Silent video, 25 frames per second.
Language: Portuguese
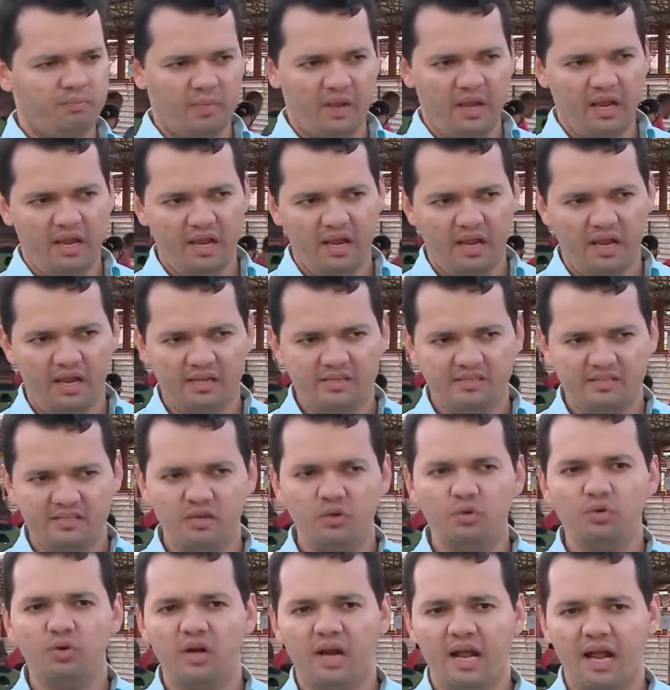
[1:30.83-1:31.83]
é,
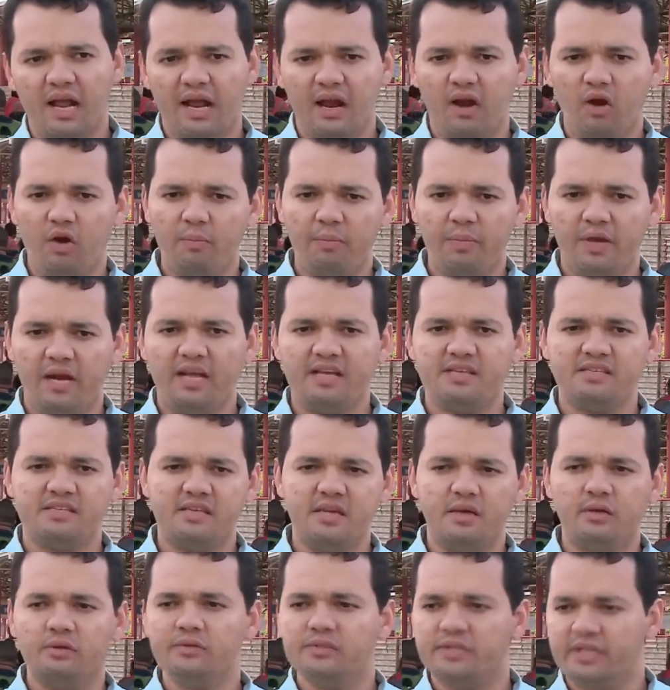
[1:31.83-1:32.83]
segurar a
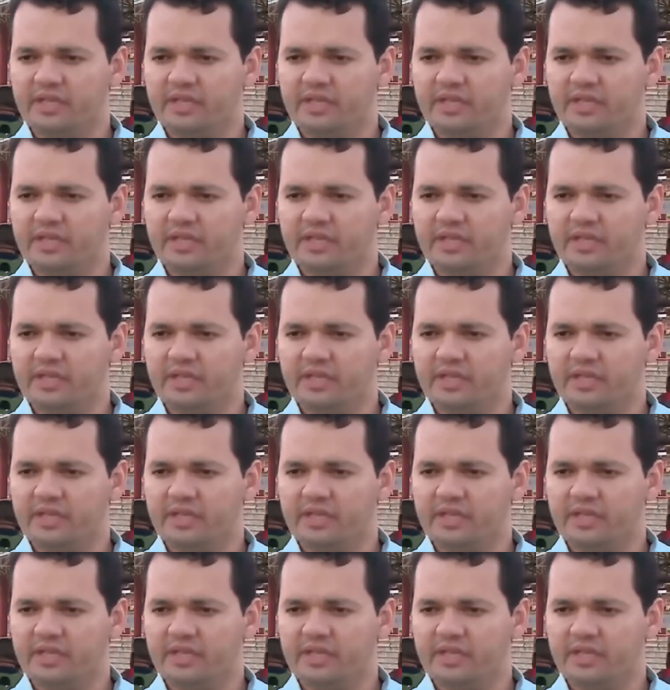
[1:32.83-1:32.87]
operação